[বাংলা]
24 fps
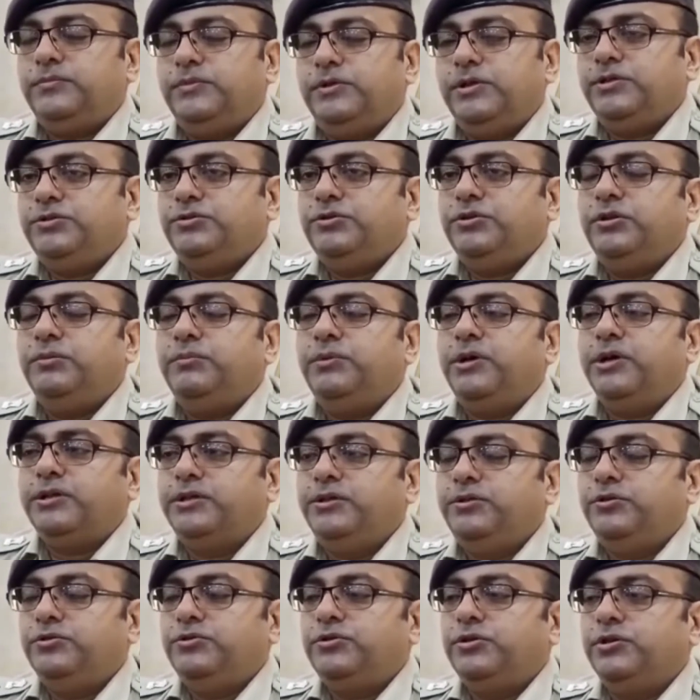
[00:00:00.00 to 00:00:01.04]
তার জন্য
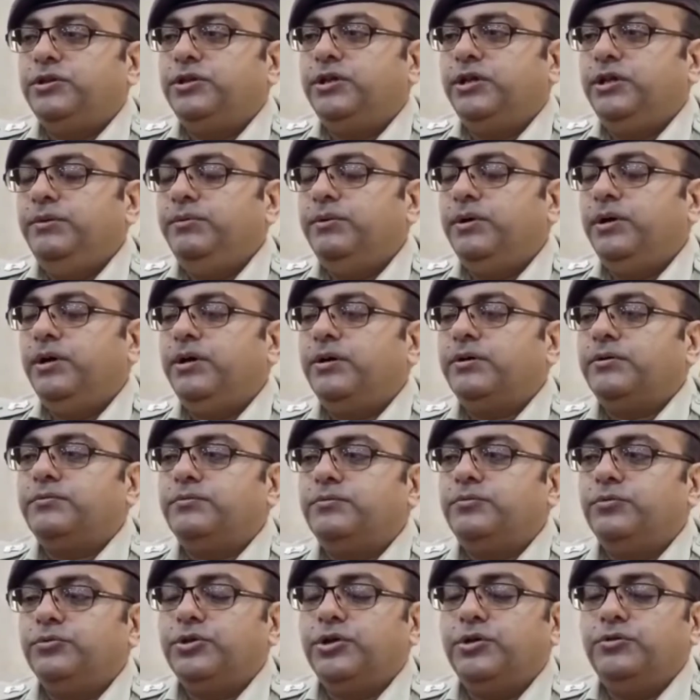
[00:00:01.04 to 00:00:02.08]
বাড়তি নজরদারি বা
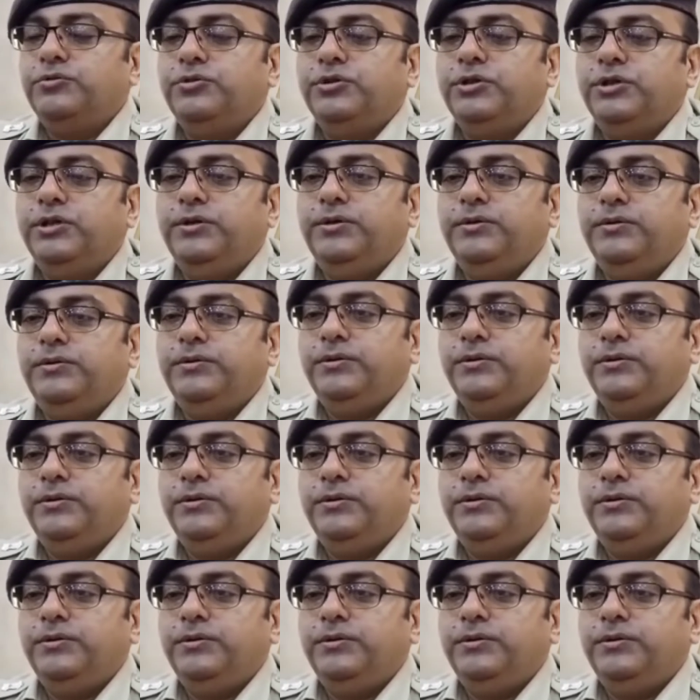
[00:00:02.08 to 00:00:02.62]
কোথাও যদি